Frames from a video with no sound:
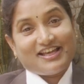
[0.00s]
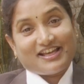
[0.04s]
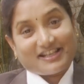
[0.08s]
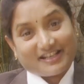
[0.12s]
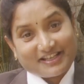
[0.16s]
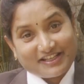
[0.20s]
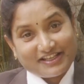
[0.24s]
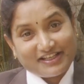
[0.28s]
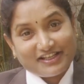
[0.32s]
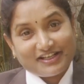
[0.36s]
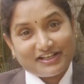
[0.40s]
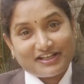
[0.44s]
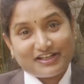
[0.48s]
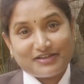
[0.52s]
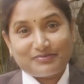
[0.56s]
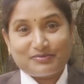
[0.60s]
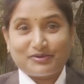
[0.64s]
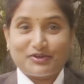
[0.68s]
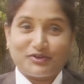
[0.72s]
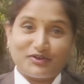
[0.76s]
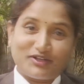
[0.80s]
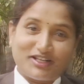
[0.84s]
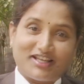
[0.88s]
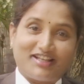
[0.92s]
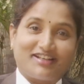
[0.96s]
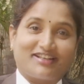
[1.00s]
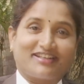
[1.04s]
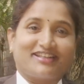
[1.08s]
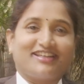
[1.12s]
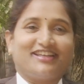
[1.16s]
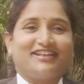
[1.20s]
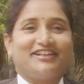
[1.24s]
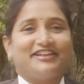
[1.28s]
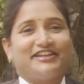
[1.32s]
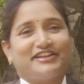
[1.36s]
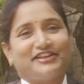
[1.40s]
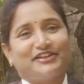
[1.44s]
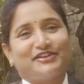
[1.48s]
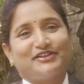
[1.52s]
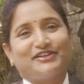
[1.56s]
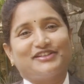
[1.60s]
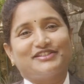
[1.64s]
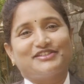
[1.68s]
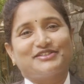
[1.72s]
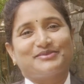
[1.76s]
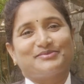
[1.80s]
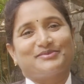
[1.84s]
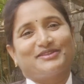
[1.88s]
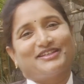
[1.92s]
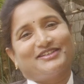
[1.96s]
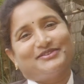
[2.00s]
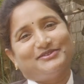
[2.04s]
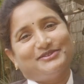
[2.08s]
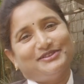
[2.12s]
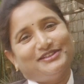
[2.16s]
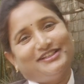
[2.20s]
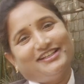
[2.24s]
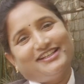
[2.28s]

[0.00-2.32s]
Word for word: రియల్ లైఫ్లో కూడా ఆయన రియల్ హీరో అని చెప్తాము